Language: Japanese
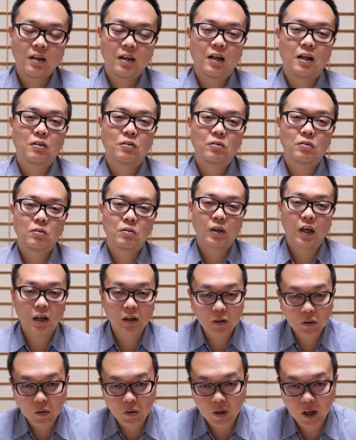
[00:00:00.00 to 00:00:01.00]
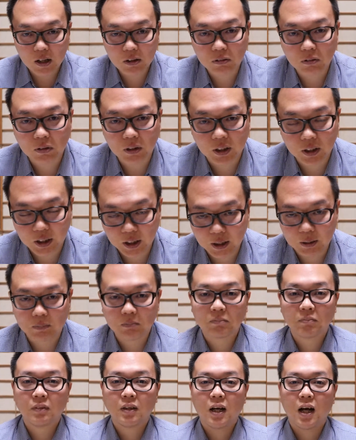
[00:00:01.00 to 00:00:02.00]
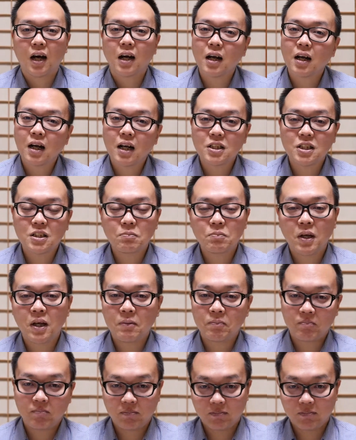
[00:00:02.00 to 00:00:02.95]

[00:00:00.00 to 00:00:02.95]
あの言語を書くときにあらかじめ